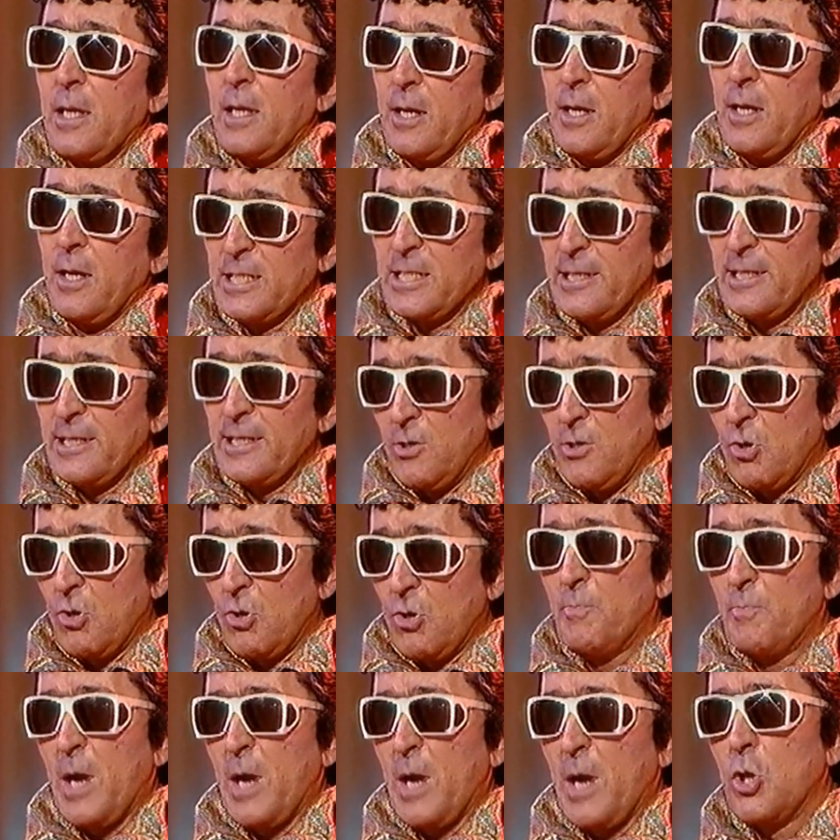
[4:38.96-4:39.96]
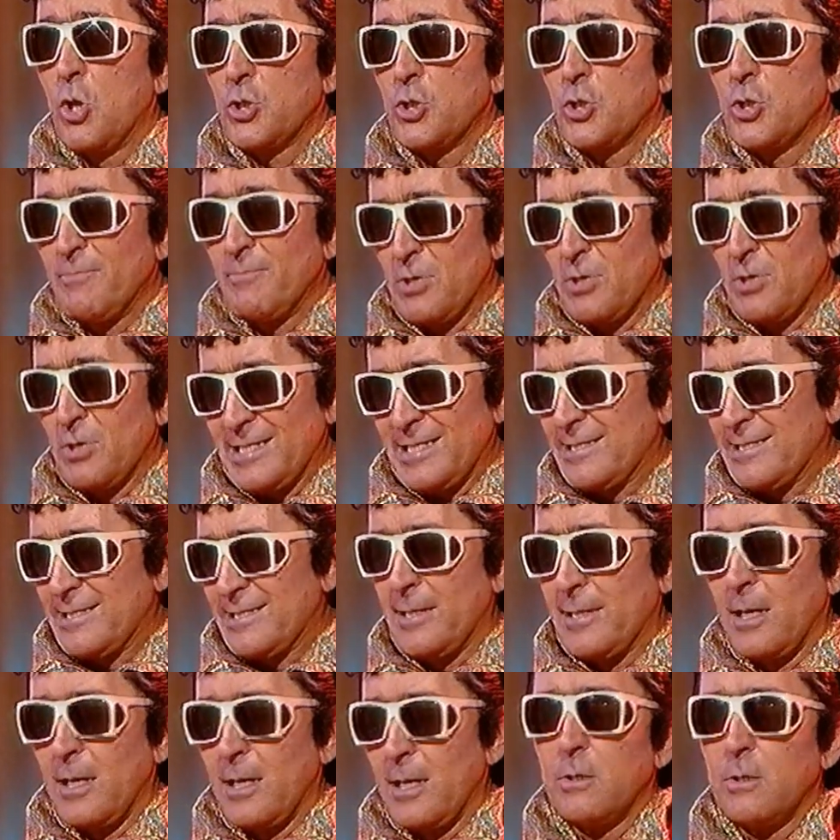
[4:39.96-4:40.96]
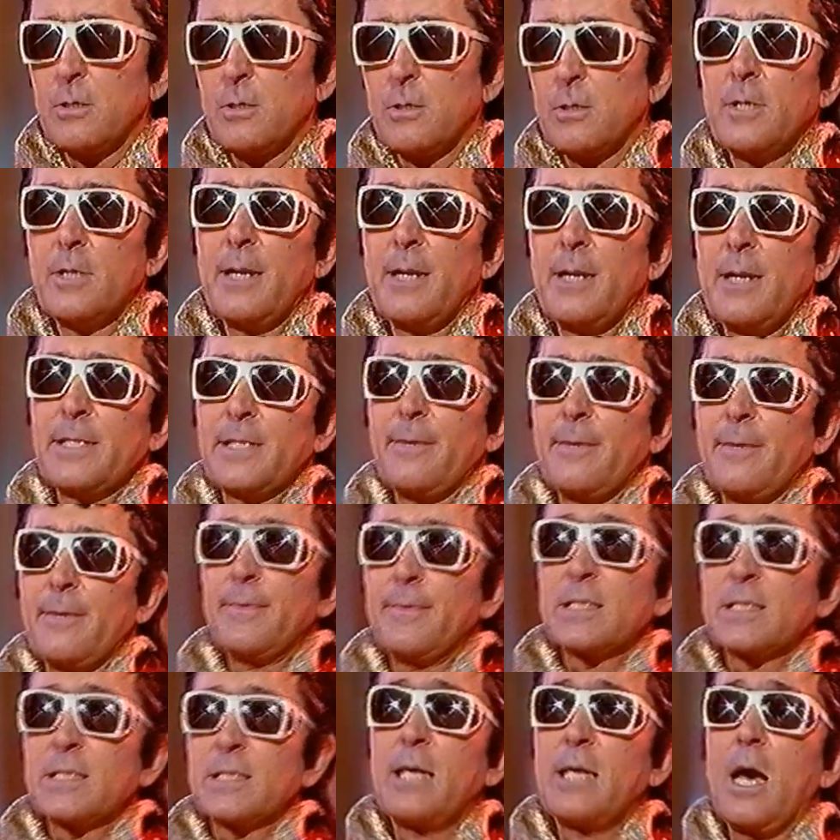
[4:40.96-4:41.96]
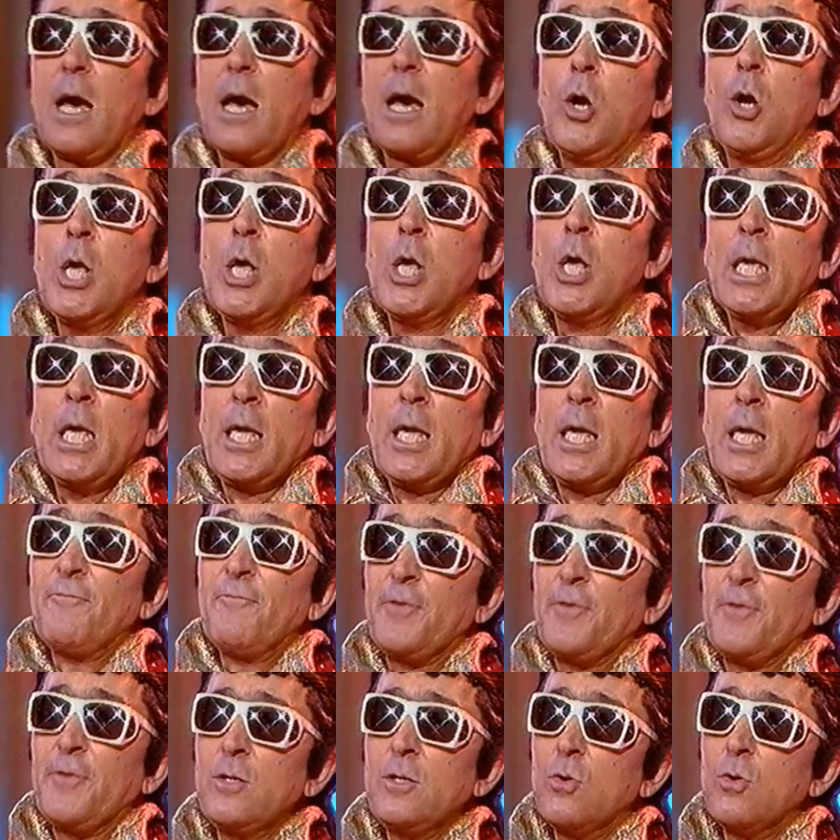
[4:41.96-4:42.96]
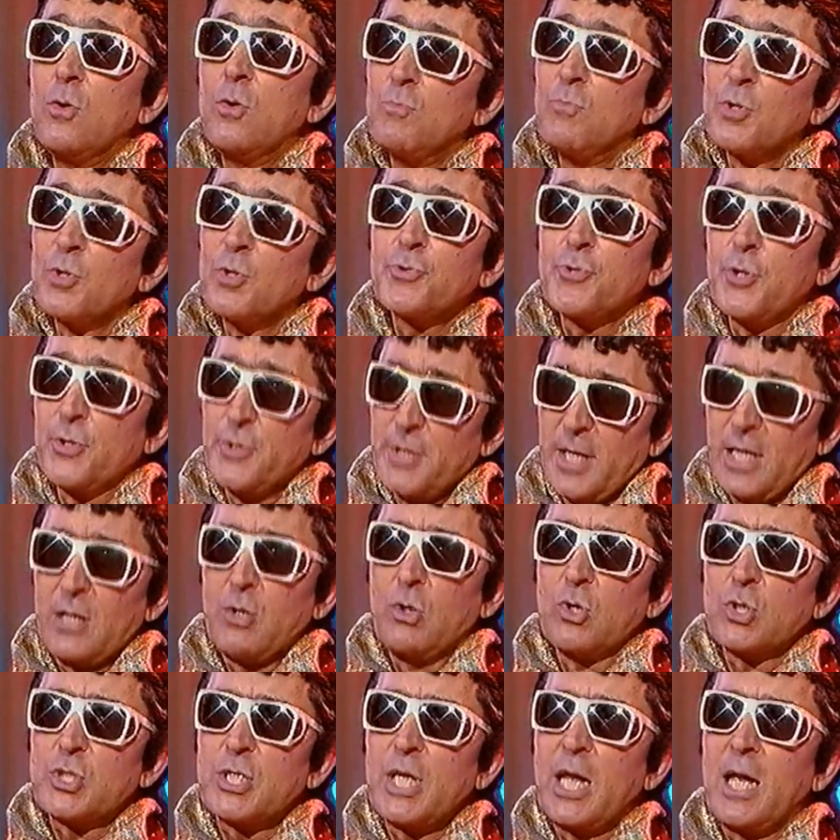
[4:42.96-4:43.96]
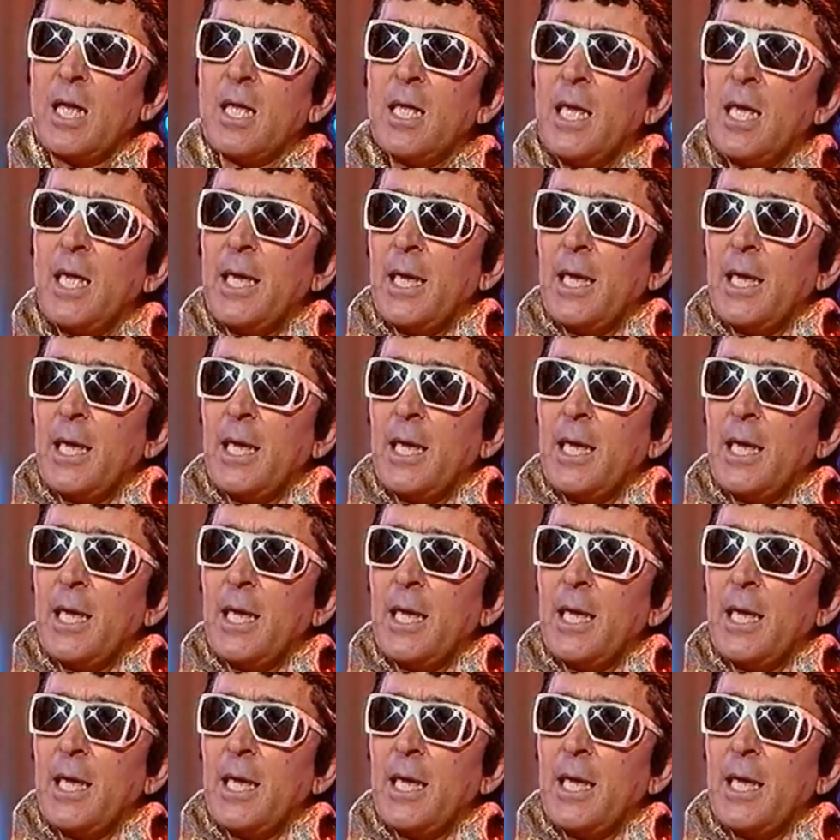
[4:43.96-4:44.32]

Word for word: que ahora se ha tenido que comprar otra porque esa ya no, la apretaba demasiado, en fin, un montón de cosas.